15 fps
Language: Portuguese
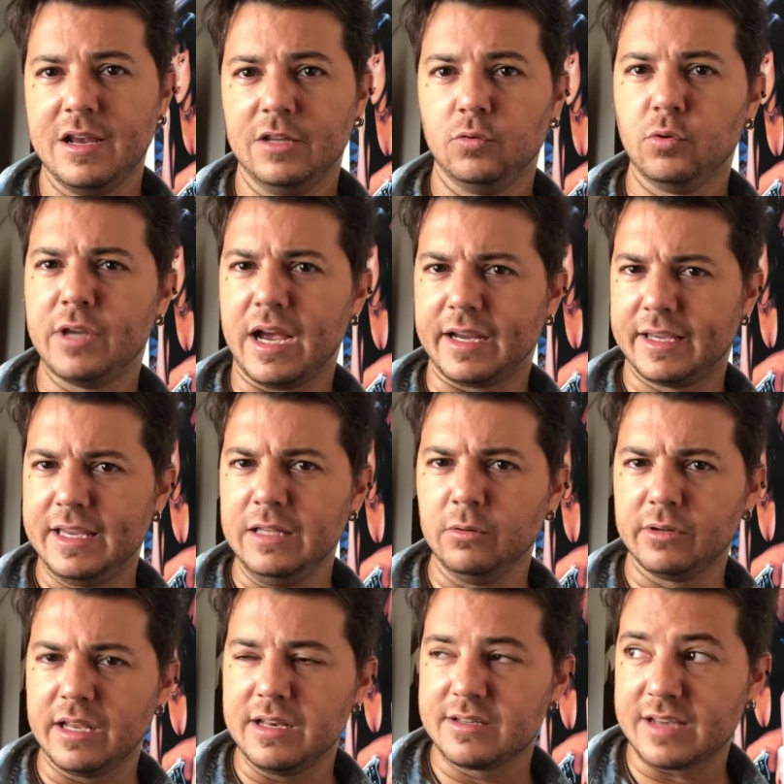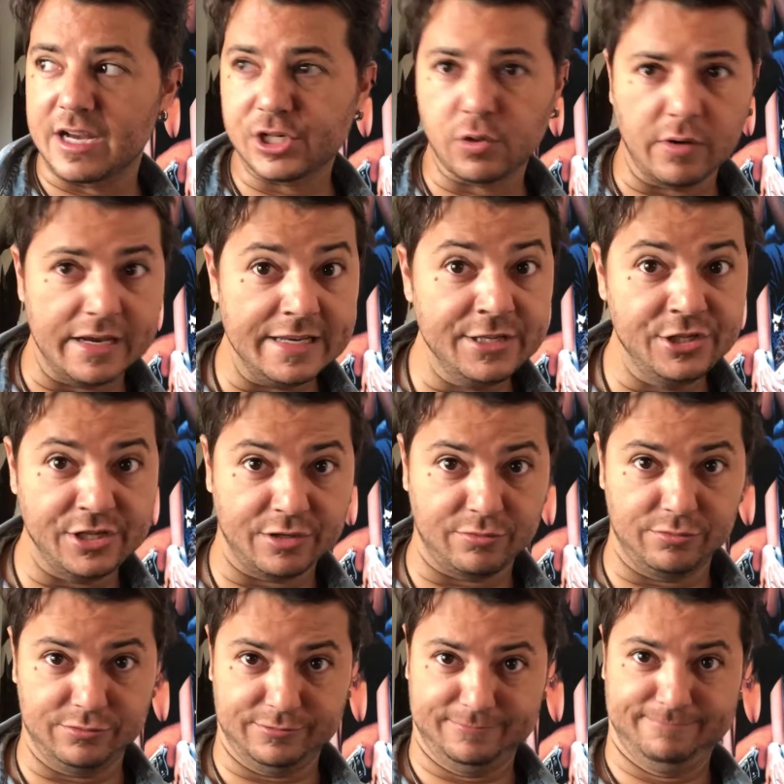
do que aquilo que eles acham ridículo.